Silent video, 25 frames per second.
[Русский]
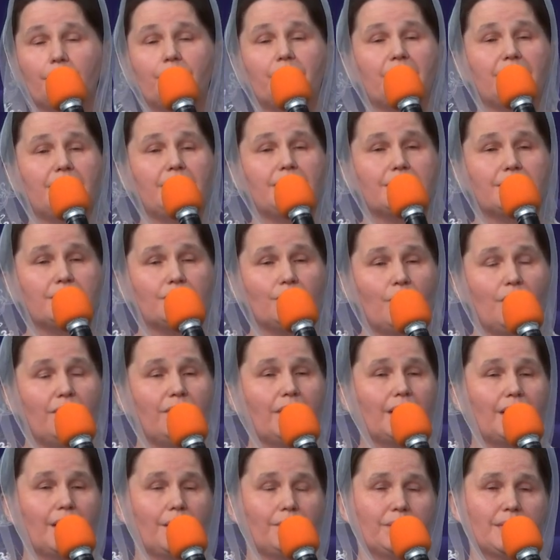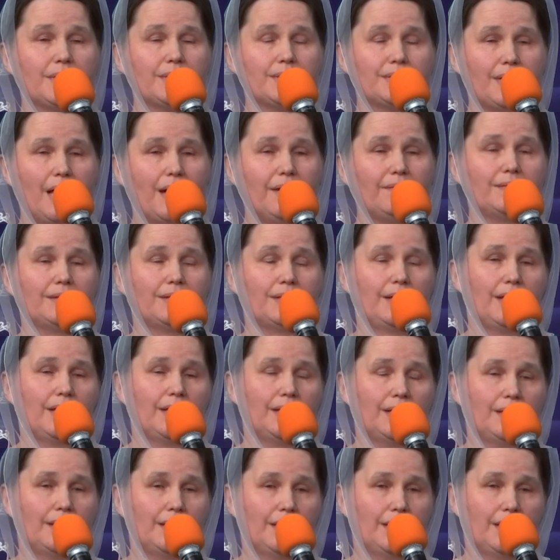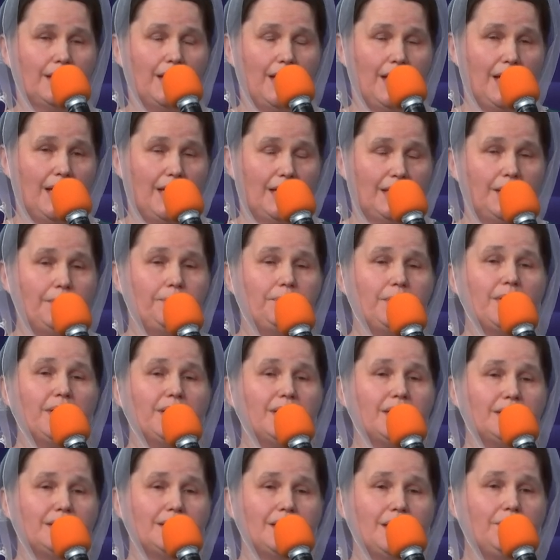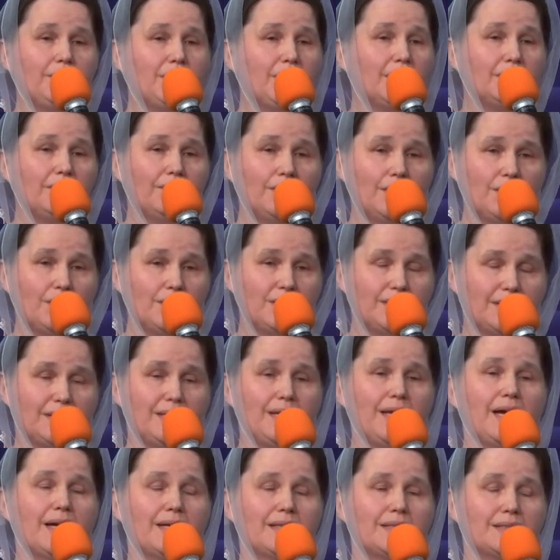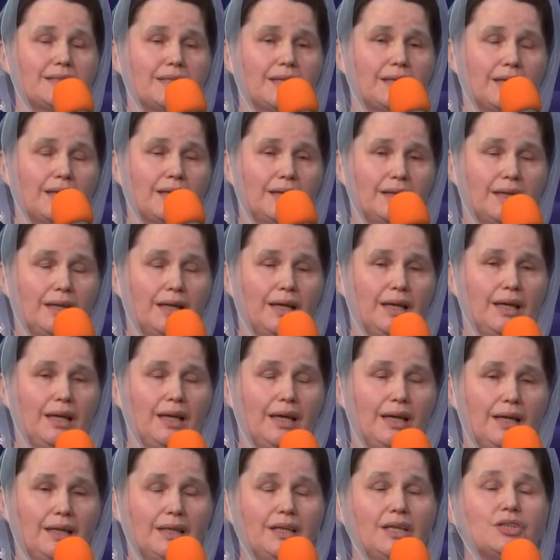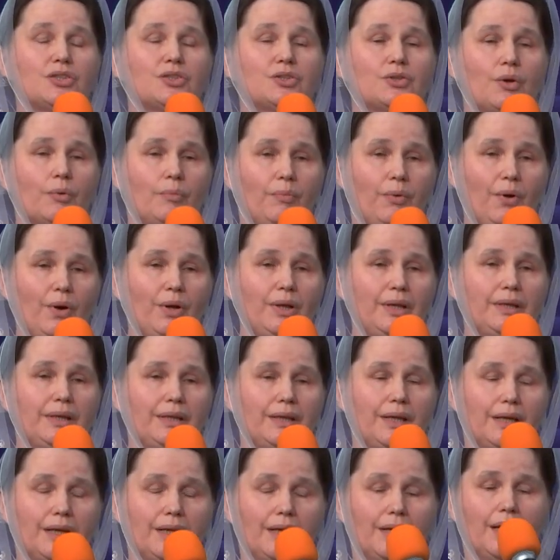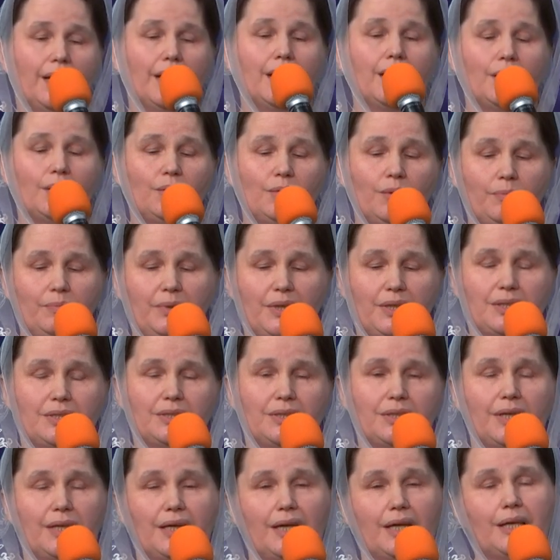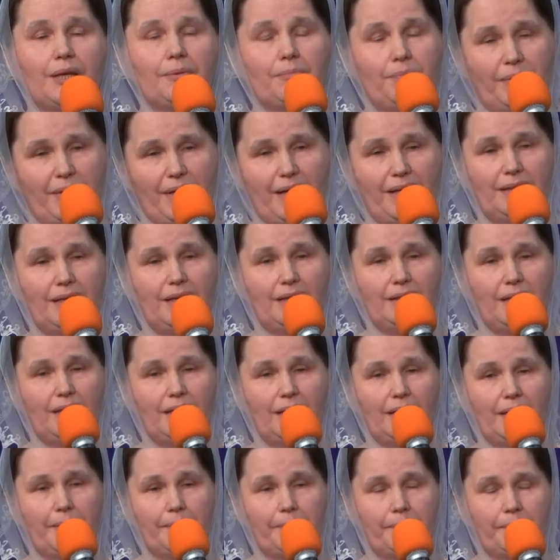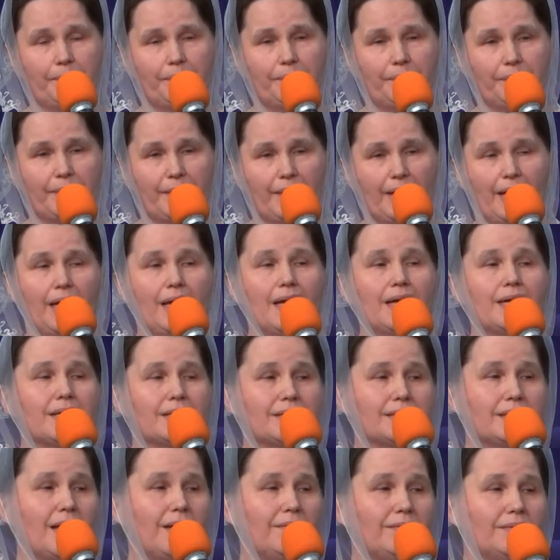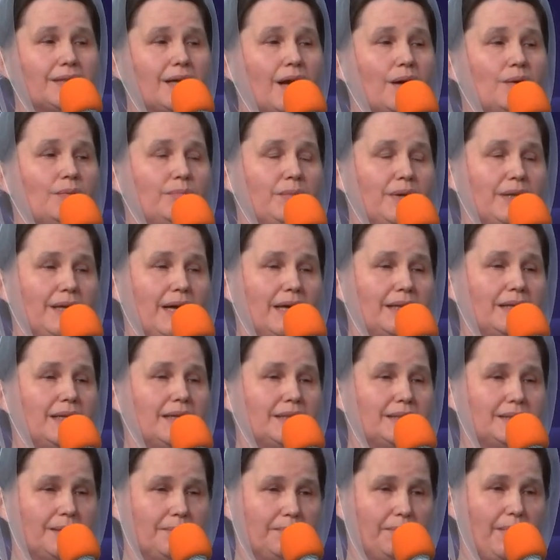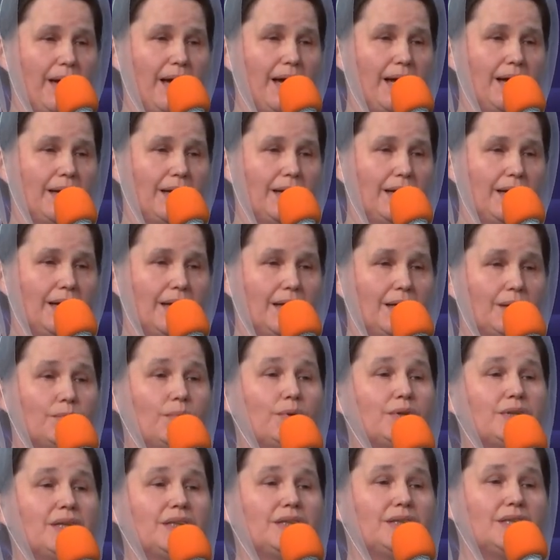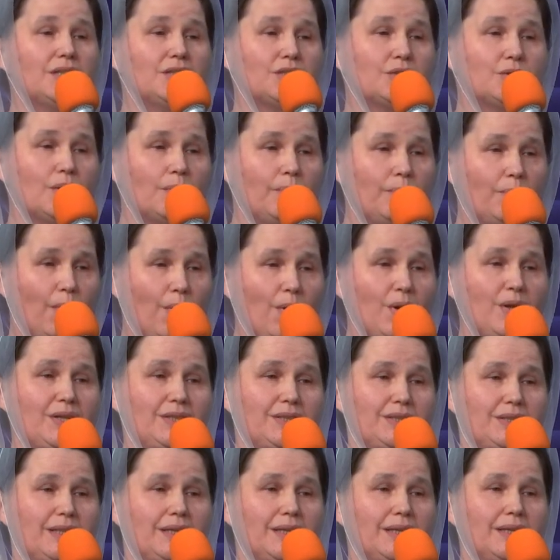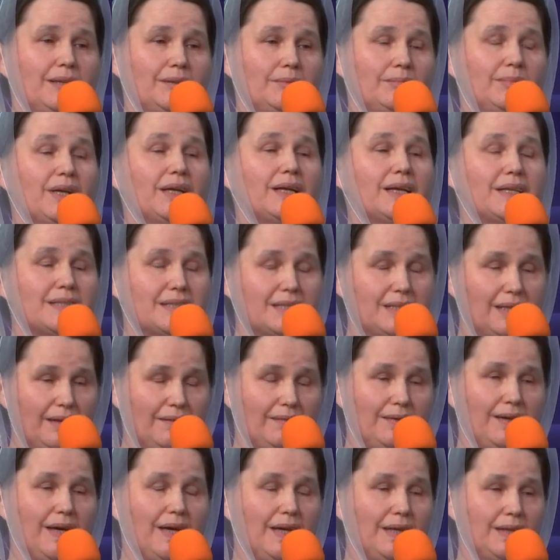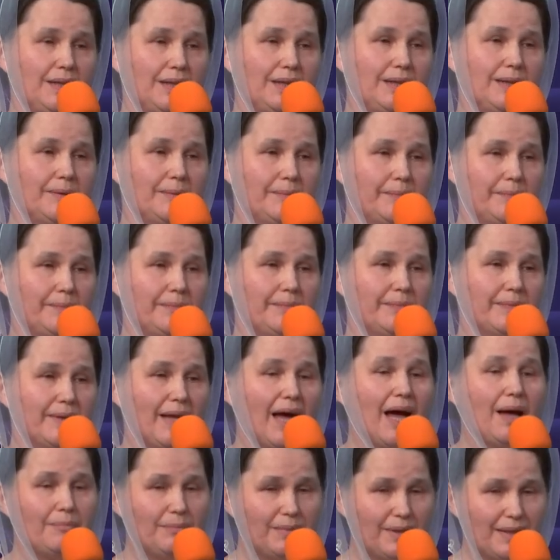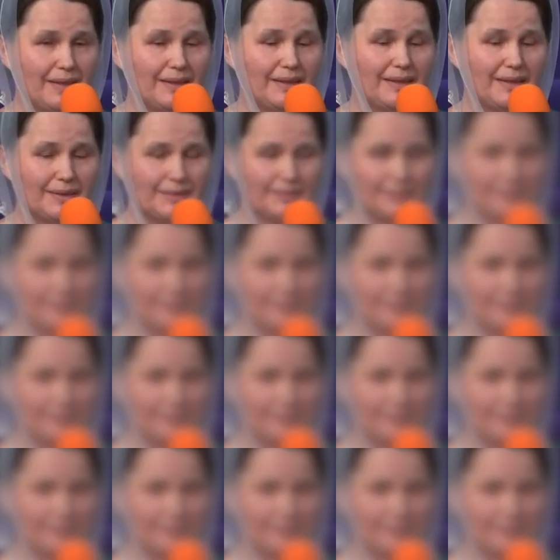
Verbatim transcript: Приди снова ко мне завтра и принеси мне твое сердце, еще более любящее и преданное. Завтра у меня для тебя будет еще больше благословений. Аминь.